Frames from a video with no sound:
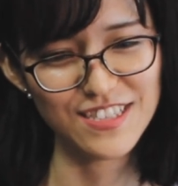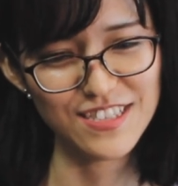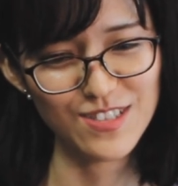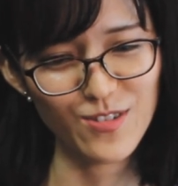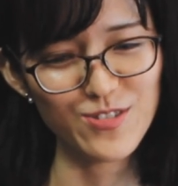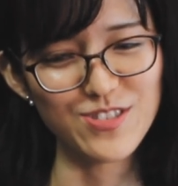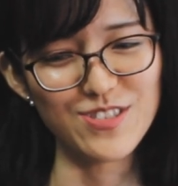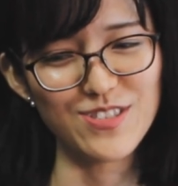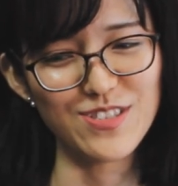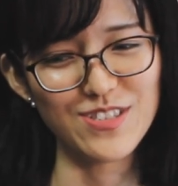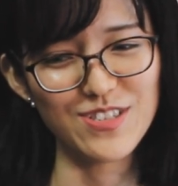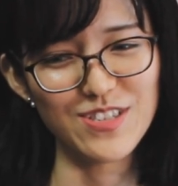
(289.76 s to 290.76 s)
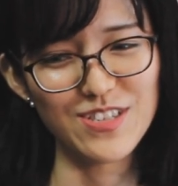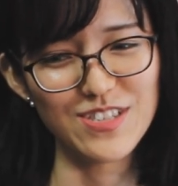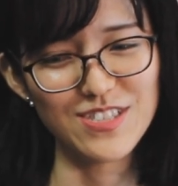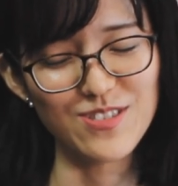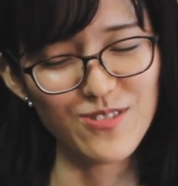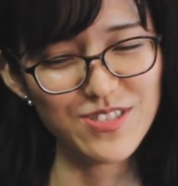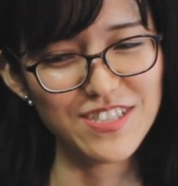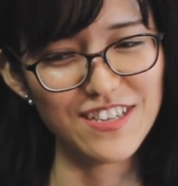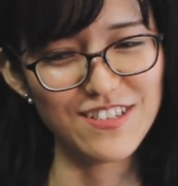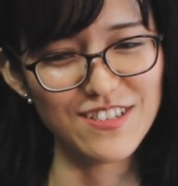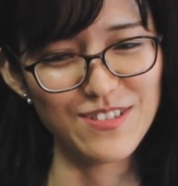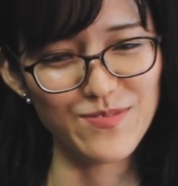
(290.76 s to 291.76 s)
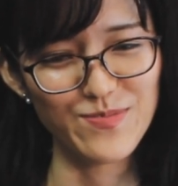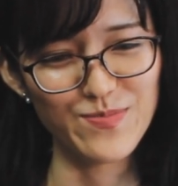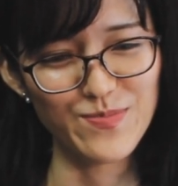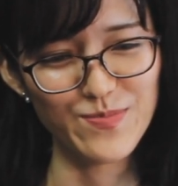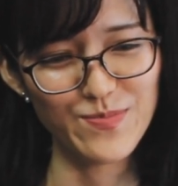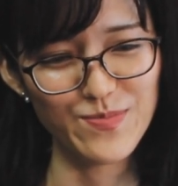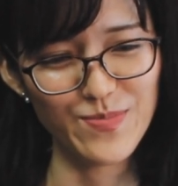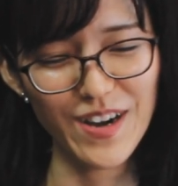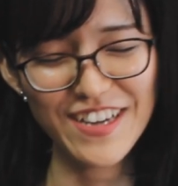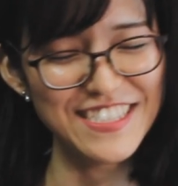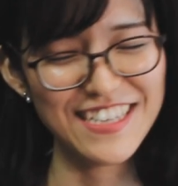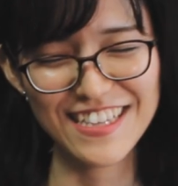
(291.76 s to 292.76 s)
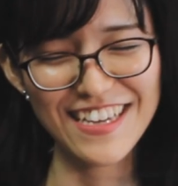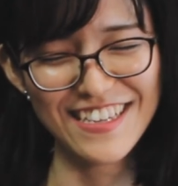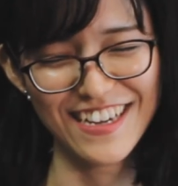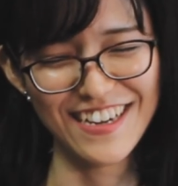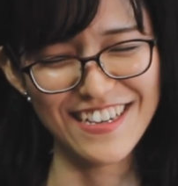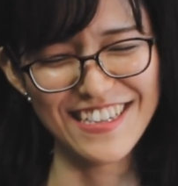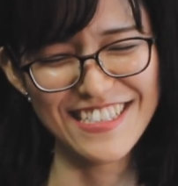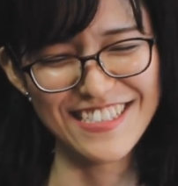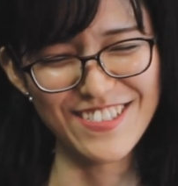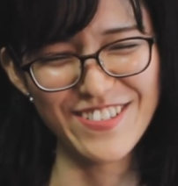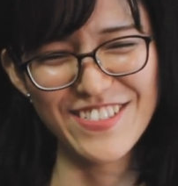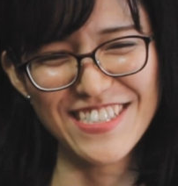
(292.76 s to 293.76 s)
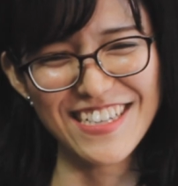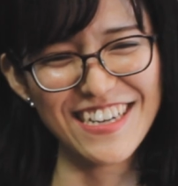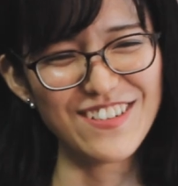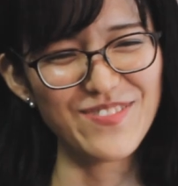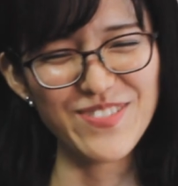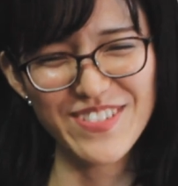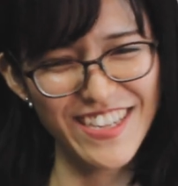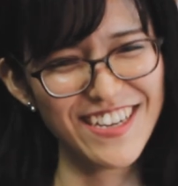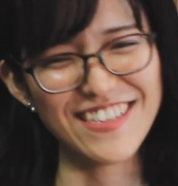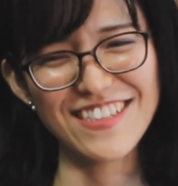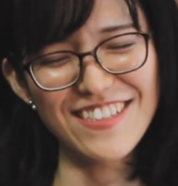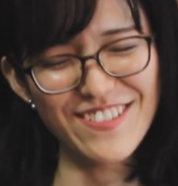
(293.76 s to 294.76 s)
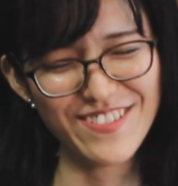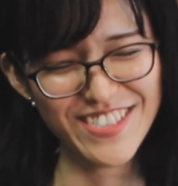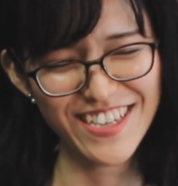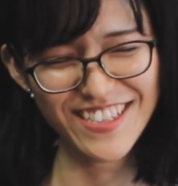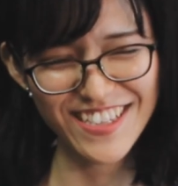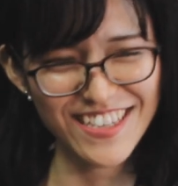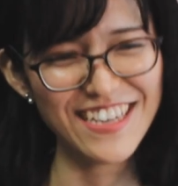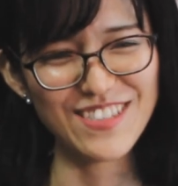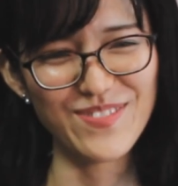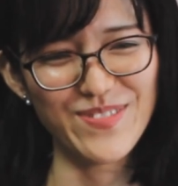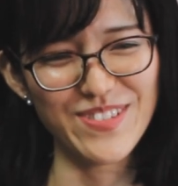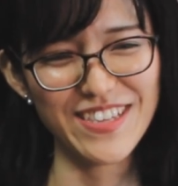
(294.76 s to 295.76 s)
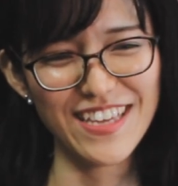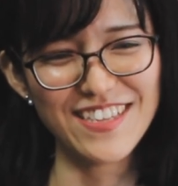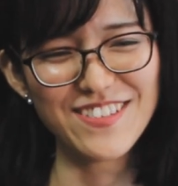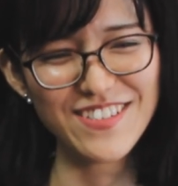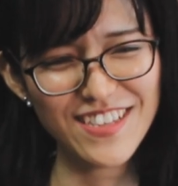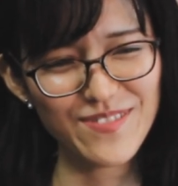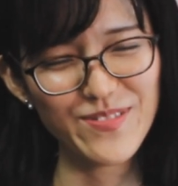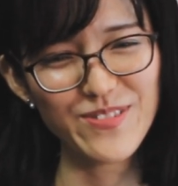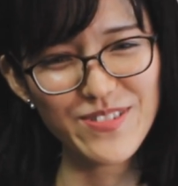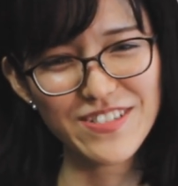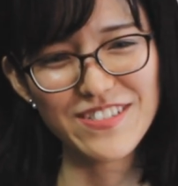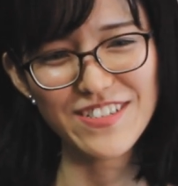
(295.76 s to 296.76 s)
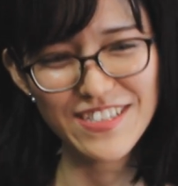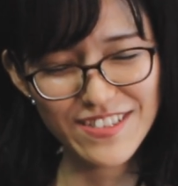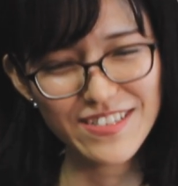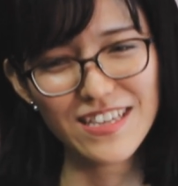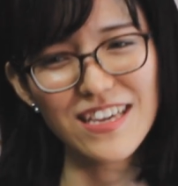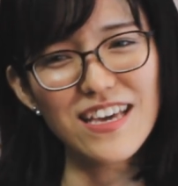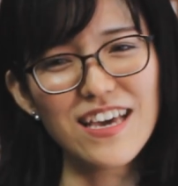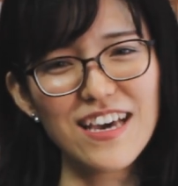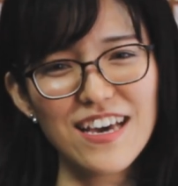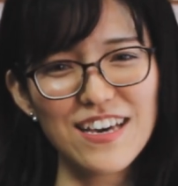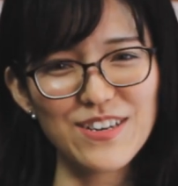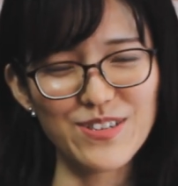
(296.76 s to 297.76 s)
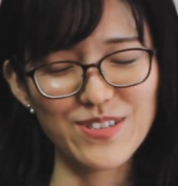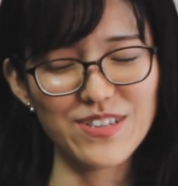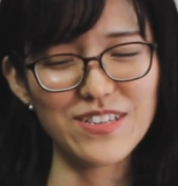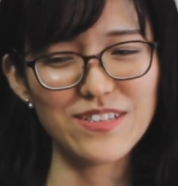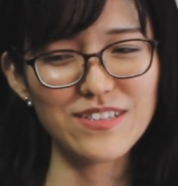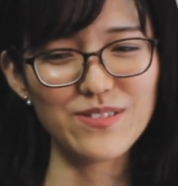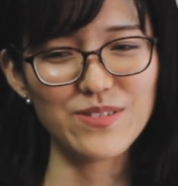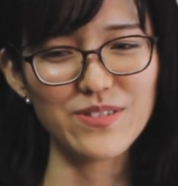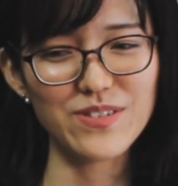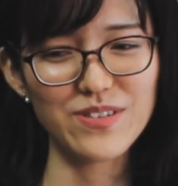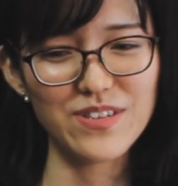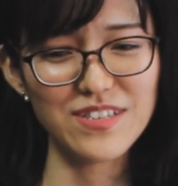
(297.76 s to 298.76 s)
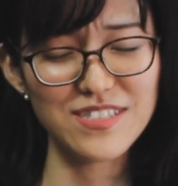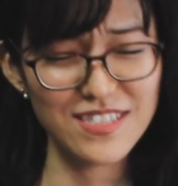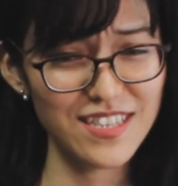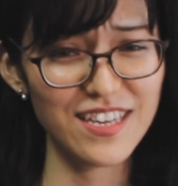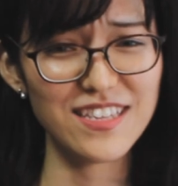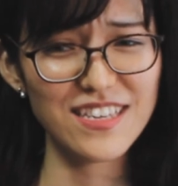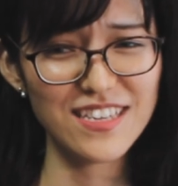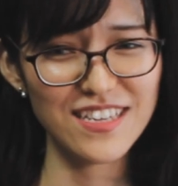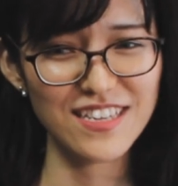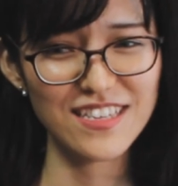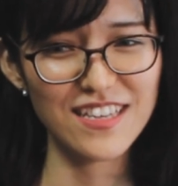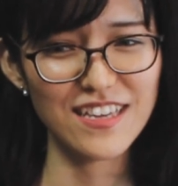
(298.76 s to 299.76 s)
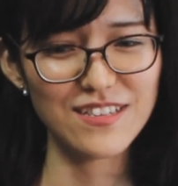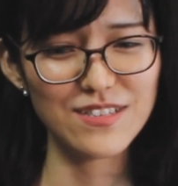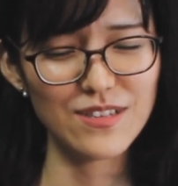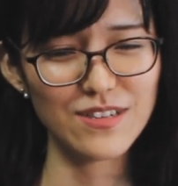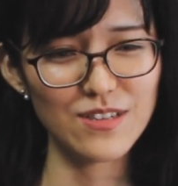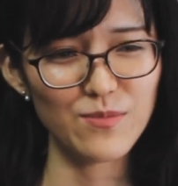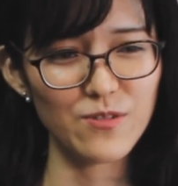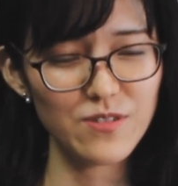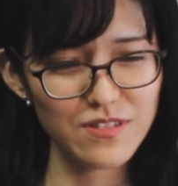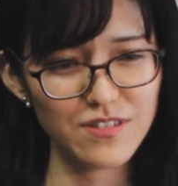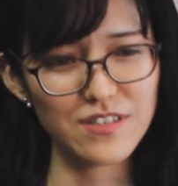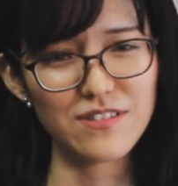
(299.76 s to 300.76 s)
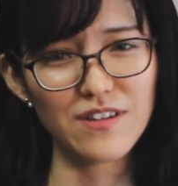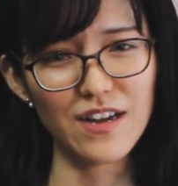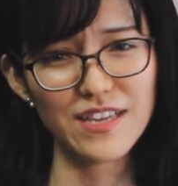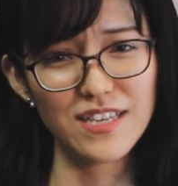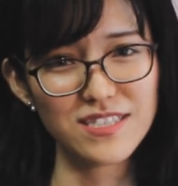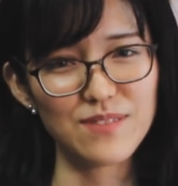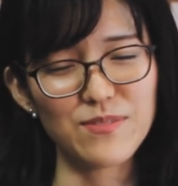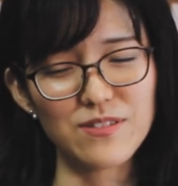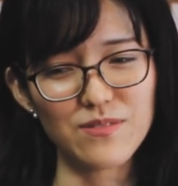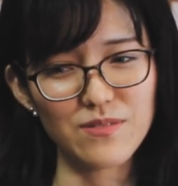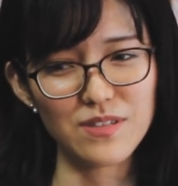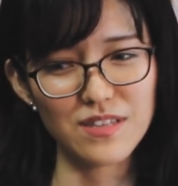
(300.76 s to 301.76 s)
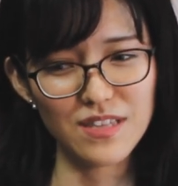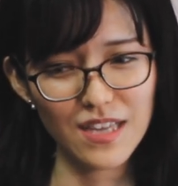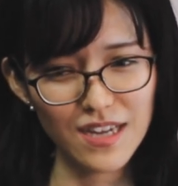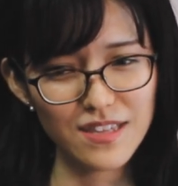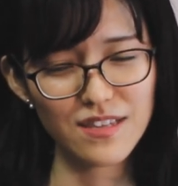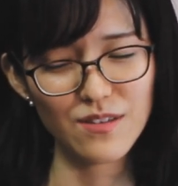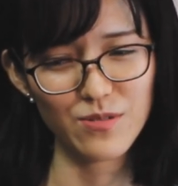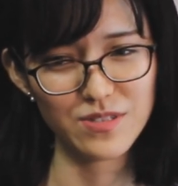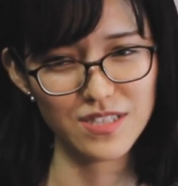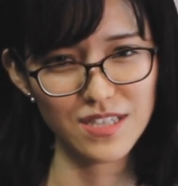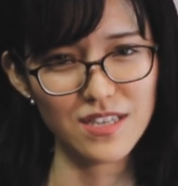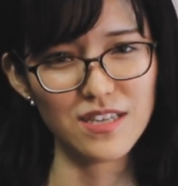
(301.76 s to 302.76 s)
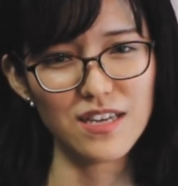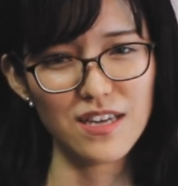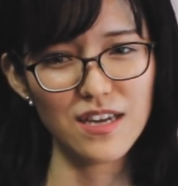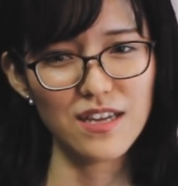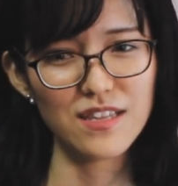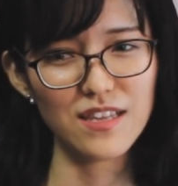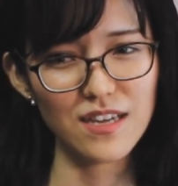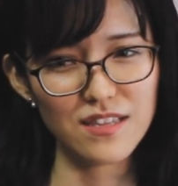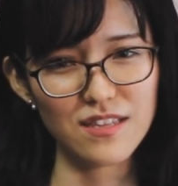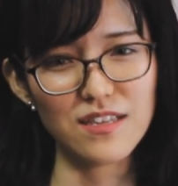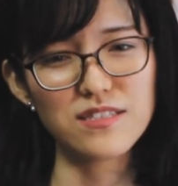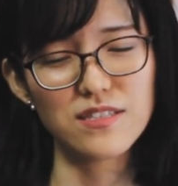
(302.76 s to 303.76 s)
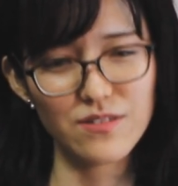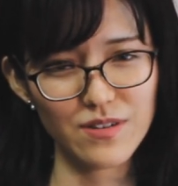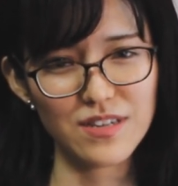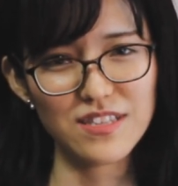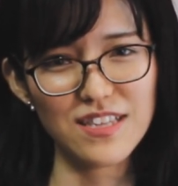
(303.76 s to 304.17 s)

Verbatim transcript: 過ごす、過ごしてる場合じゃないや、そういう時間はもうない、残されてないと思って、一人でも多くの人に福音を伝えなきゃいけない。一人でも多くの人がイエス様と出会ってほしい。出会って救われ